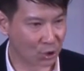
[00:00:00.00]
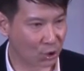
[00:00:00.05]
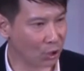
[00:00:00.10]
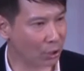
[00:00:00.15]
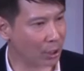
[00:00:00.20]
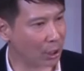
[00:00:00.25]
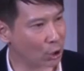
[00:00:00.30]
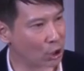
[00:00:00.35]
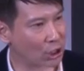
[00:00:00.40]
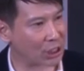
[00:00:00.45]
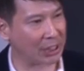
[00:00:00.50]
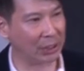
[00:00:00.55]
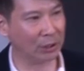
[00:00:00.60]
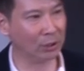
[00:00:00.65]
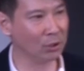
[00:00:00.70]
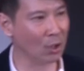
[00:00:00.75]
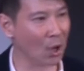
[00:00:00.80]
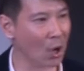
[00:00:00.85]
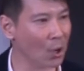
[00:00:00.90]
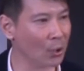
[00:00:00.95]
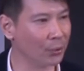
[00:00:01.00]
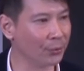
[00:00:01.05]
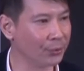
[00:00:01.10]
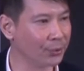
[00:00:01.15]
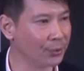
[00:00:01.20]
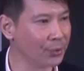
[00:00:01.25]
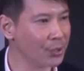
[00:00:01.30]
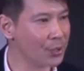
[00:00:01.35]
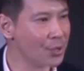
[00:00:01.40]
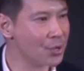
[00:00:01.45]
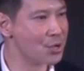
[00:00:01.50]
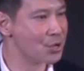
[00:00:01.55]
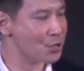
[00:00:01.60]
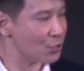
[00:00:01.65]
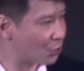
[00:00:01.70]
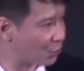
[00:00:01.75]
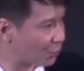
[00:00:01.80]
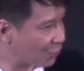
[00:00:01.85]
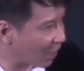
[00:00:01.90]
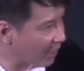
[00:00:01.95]
诗人形容
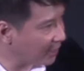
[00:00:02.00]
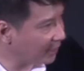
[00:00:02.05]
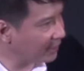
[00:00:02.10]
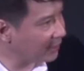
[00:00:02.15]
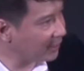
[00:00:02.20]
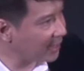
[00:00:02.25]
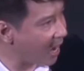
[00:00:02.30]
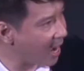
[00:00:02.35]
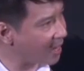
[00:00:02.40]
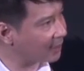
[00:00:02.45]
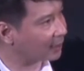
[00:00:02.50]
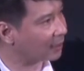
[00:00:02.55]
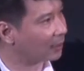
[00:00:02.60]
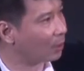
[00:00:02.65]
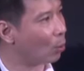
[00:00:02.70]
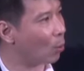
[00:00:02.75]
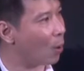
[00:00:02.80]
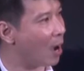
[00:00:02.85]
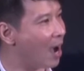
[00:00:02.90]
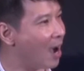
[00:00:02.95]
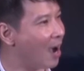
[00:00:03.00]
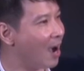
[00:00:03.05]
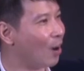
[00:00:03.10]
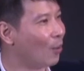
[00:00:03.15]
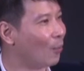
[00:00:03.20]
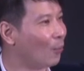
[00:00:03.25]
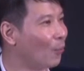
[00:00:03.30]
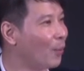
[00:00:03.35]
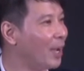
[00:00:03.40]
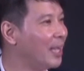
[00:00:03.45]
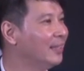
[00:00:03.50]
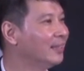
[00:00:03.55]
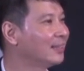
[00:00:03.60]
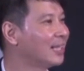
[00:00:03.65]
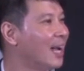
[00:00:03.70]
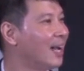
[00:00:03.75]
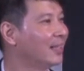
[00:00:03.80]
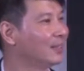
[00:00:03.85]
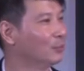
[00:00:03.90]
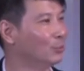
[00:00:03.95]
神耶和华
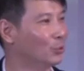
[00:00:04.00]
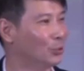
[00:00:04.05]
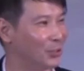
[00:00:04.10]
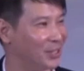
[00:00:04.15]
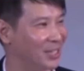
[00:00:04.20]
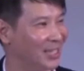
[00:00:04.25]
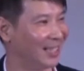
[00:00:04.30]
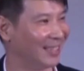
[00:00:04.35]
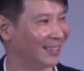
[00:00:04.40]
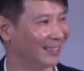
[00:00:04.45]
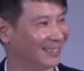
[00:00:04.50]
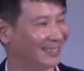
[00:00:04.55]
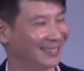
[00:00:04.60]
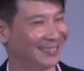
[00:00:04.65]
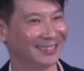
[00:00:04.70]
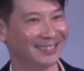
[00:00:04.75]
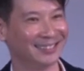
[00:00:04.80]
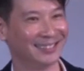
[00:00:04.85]
为他的牧者。